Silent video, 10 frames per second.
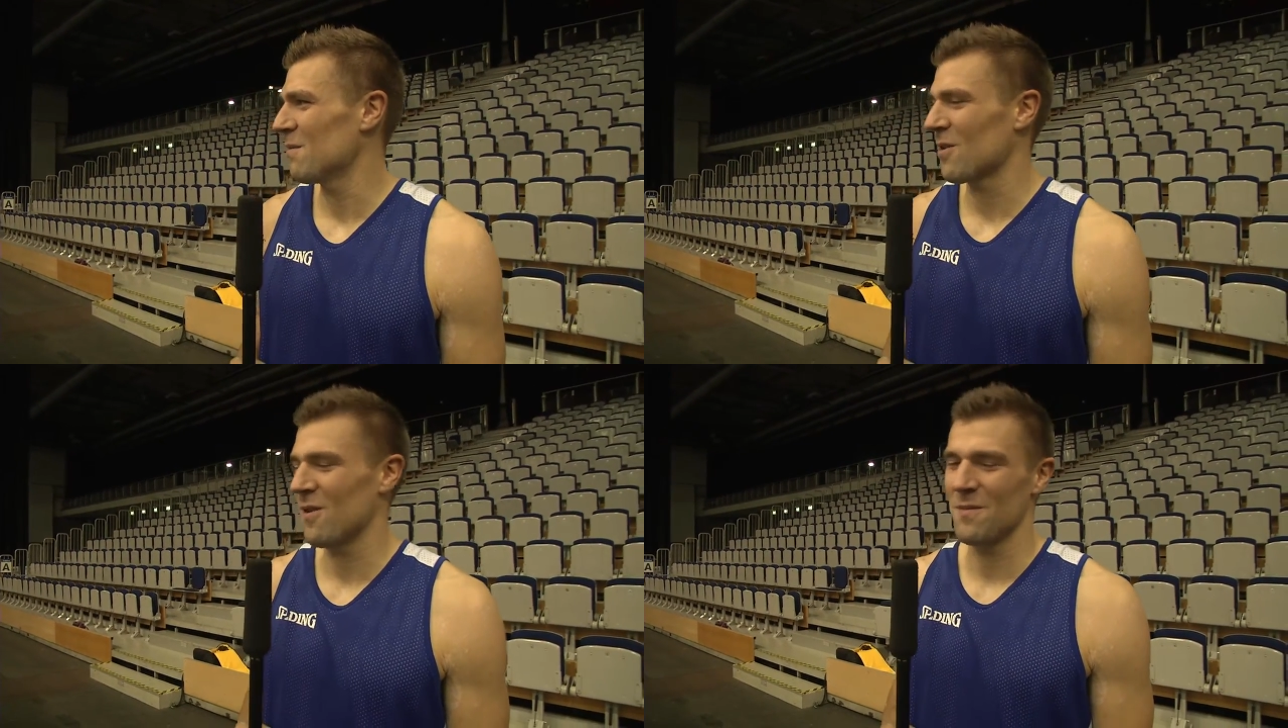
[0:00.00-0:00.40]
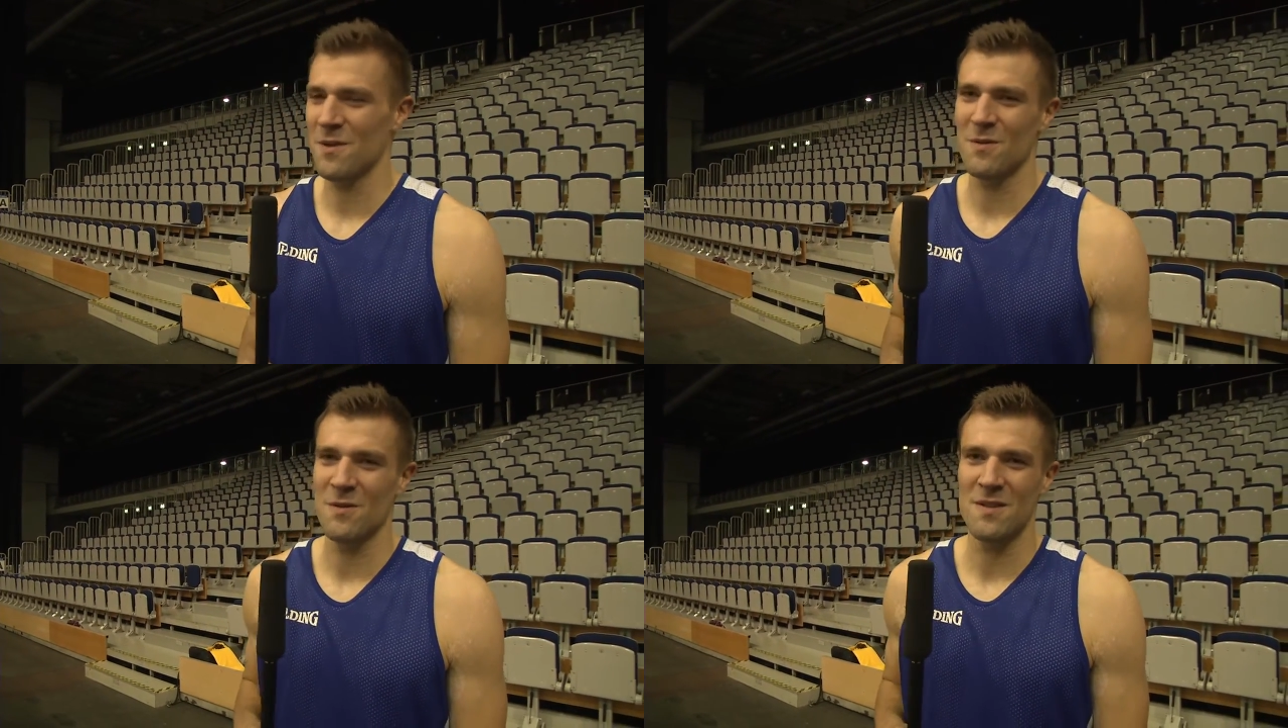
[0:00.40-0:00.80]
bekommt
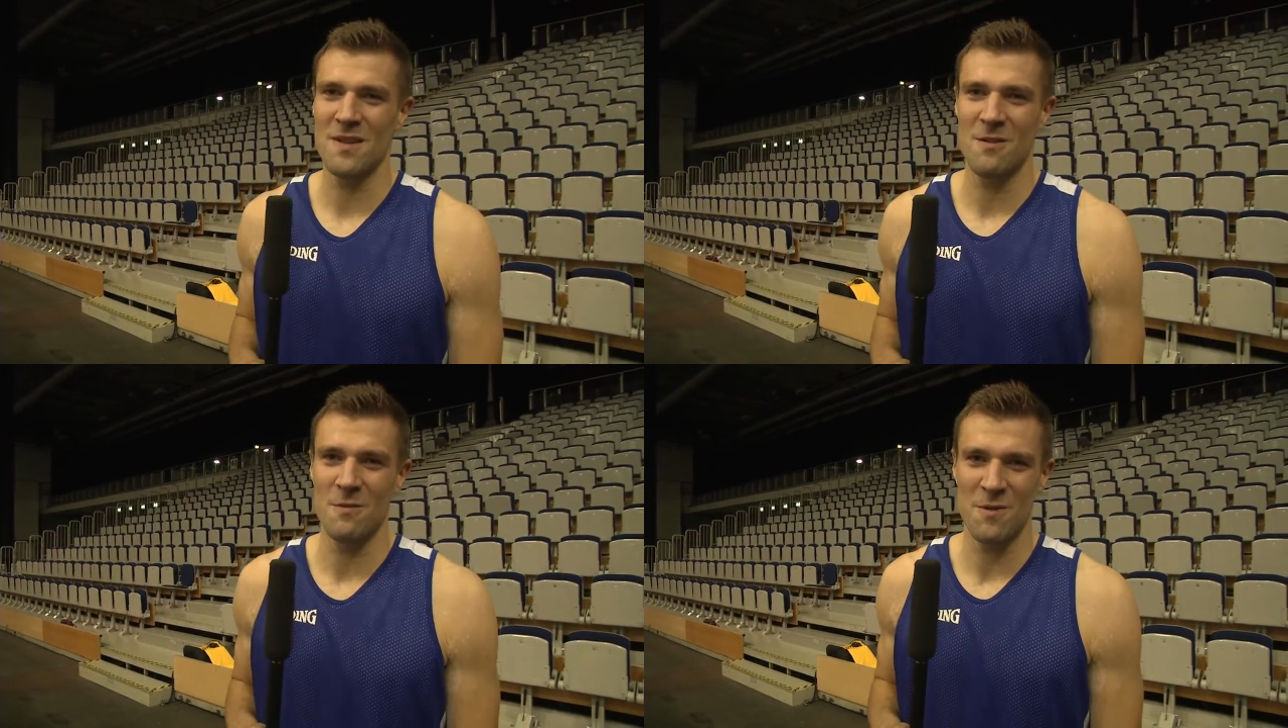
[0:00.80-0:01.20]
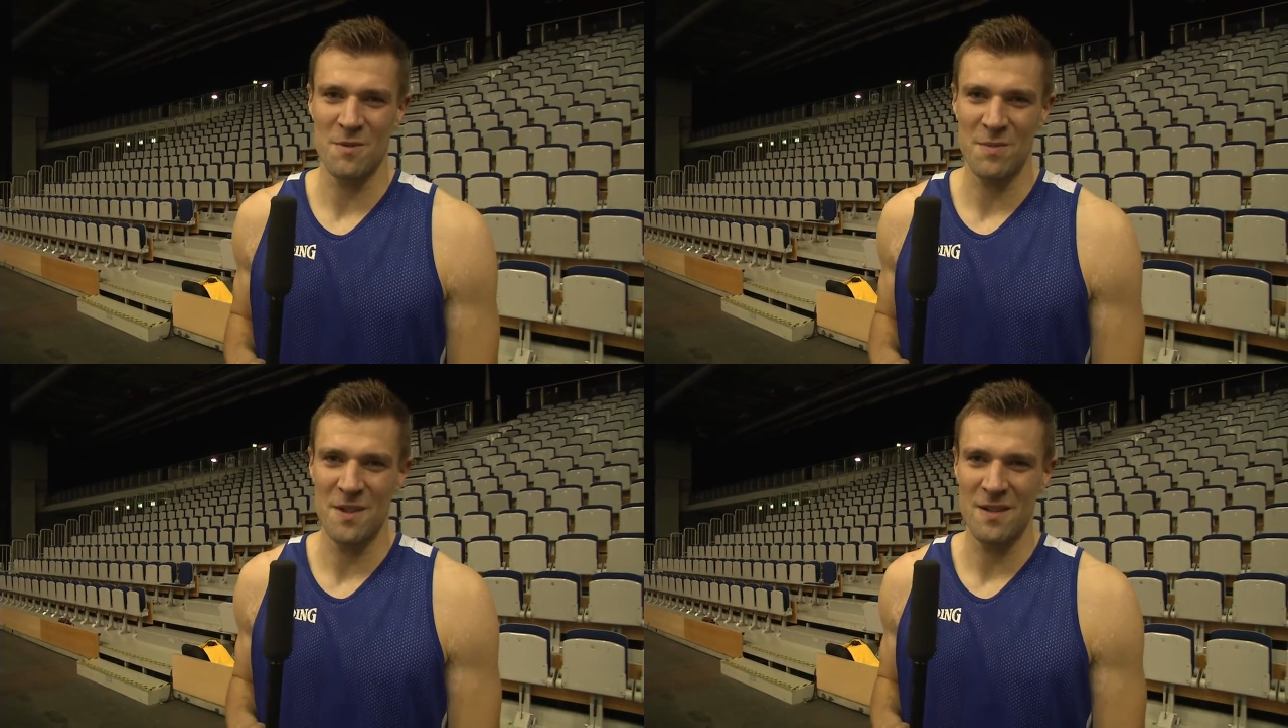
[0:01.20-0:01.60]
und uns nicht nur beim
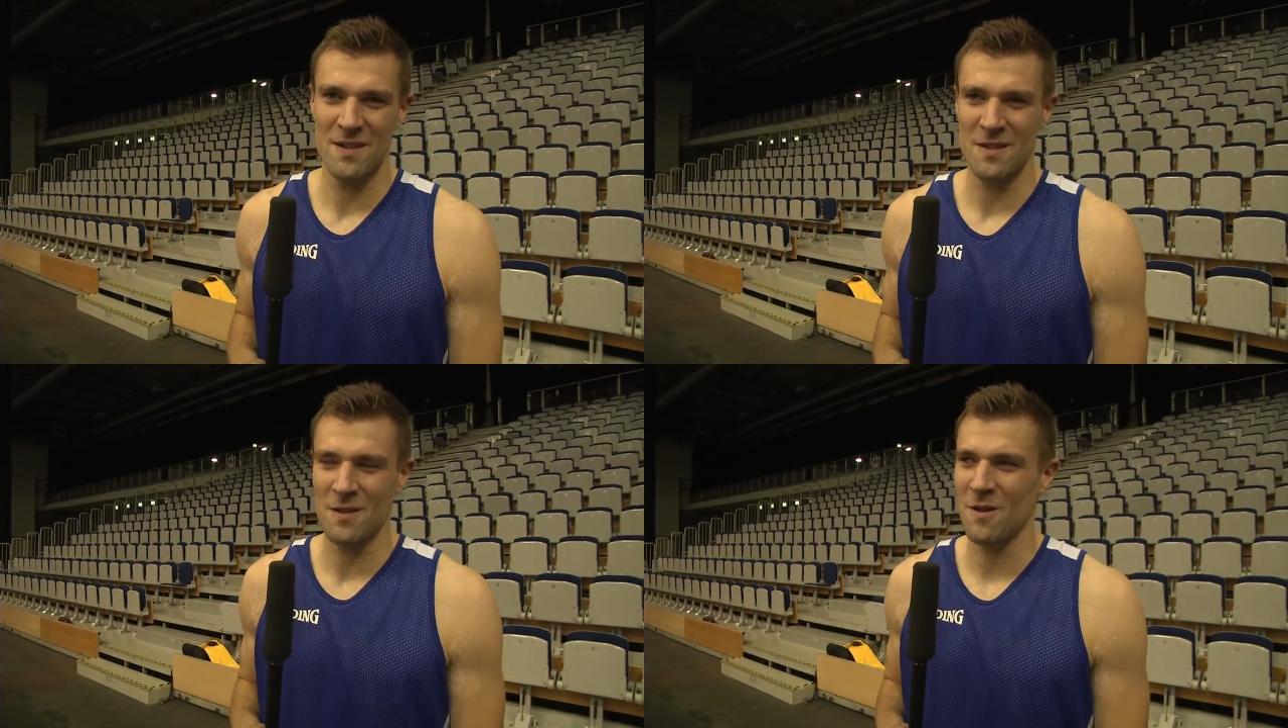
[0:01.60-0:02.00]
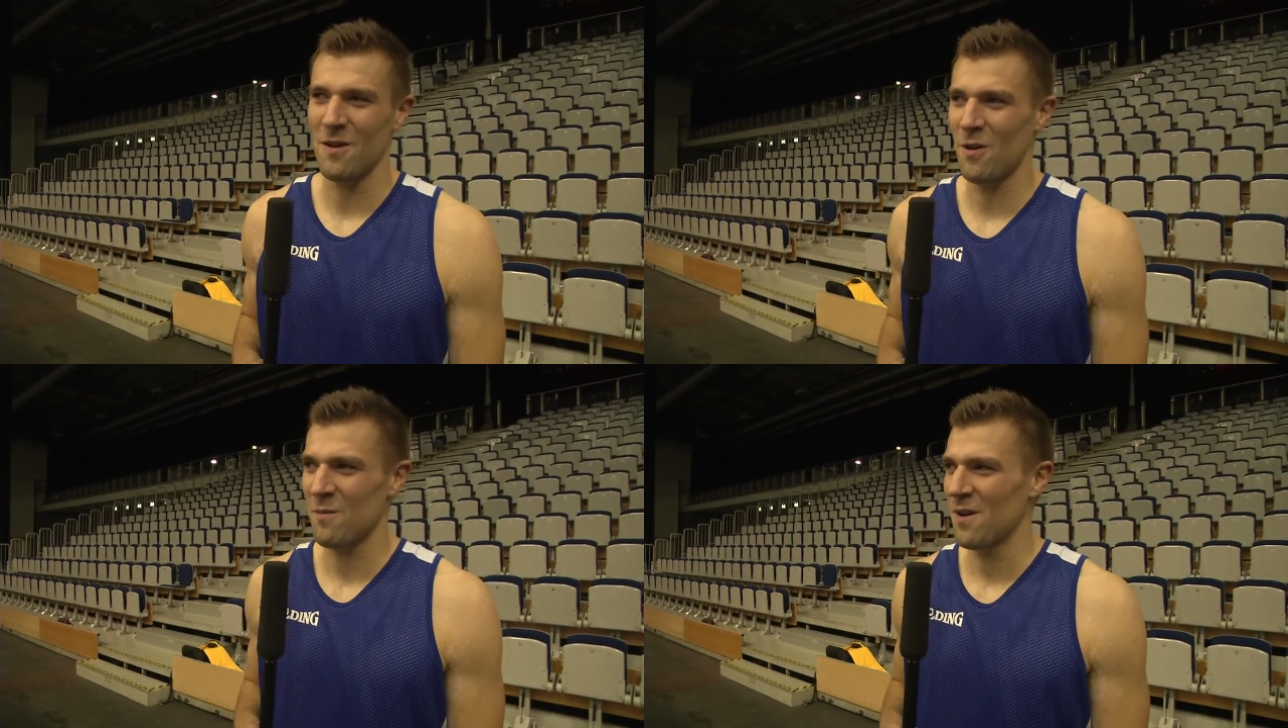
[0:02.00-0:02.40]
Spiel seht, sondern
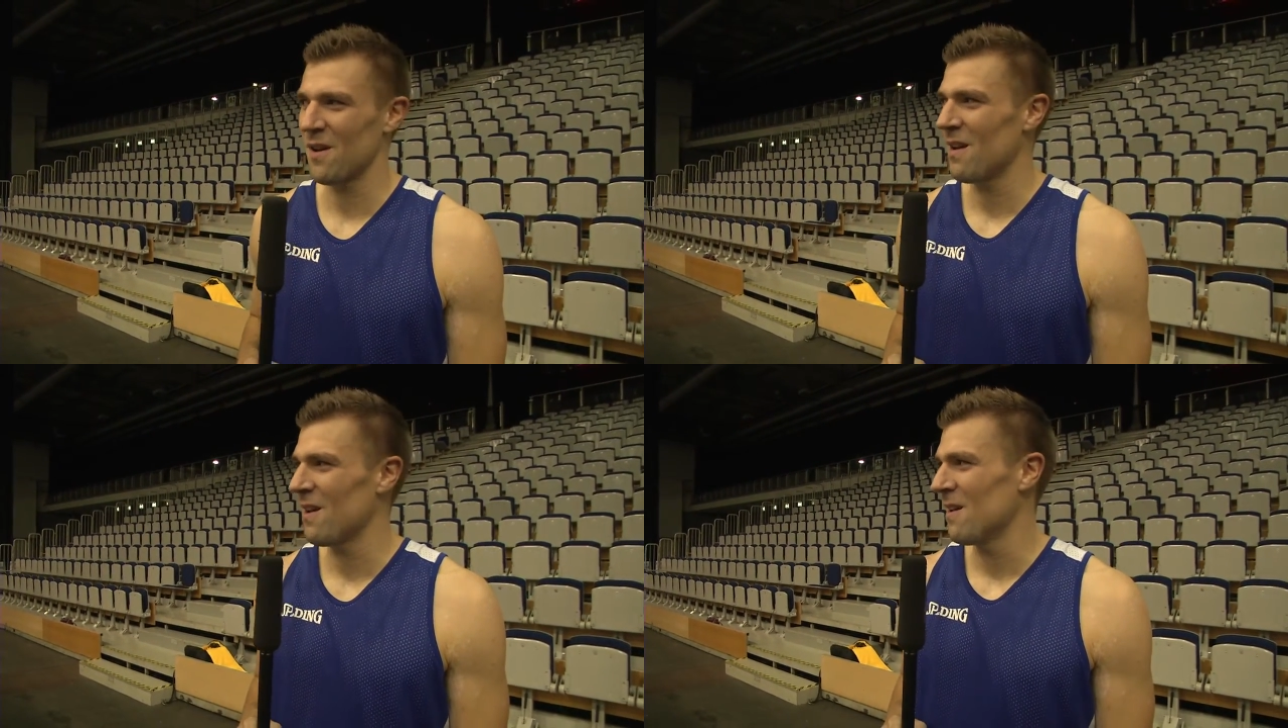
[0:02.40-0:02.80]
auch mal,